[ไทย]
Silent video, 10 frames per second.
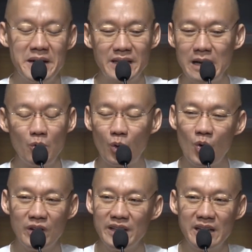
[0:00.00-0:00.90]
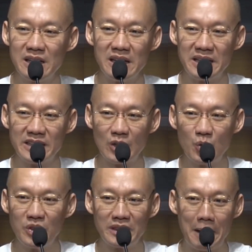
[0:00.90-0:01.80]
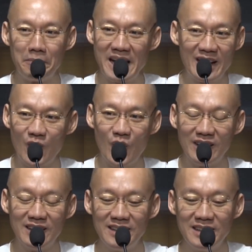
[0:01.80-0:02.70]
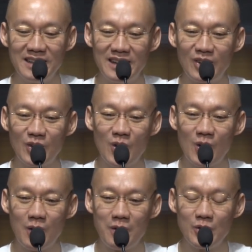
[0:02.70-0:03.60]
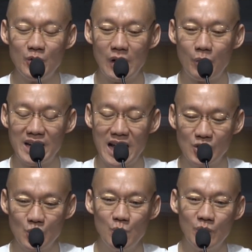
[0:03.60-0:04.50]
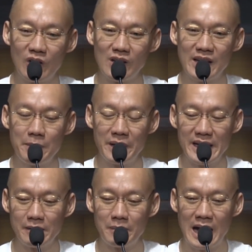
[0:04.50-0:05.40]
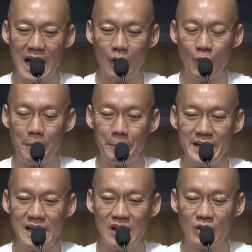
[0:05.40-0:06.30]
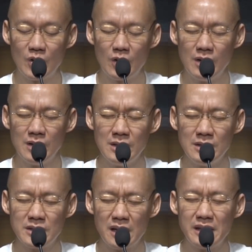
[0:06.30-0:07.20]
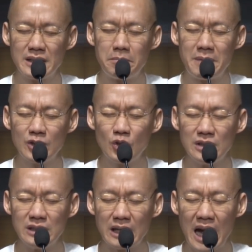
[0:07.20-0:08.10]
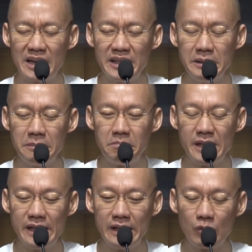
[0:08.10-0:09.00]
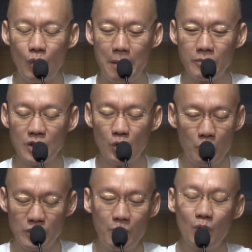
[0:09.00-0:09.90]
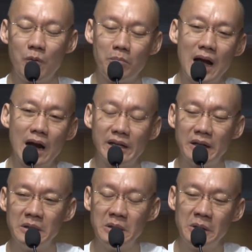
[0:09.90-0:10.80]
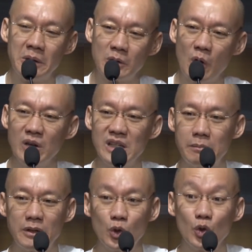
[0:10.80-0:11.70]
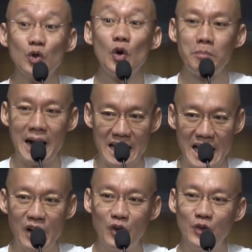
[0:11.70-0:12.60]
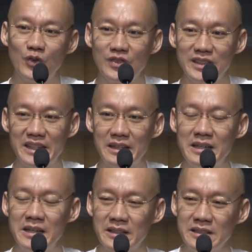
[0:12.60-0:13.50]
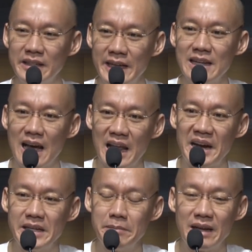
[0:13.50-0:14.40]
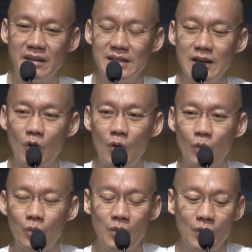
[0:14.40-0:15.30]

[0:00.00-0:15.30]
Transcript: ไม่ใช่บุคคลที่เกิดในสกุลต่ำแน่นอน แล้วก็อยู่ในวรรณะสูง แล้วก็ได้ปรีกมาหาความเพียรแล้วก็เจริญธรรมะจนถึงขั้นที่มีความสงบสารวมมากเนี่ยต้องเหนือมนุษย์ทั่วๆไปแล้วนี่คือคิดอะไรที่เป็นเรื่องของ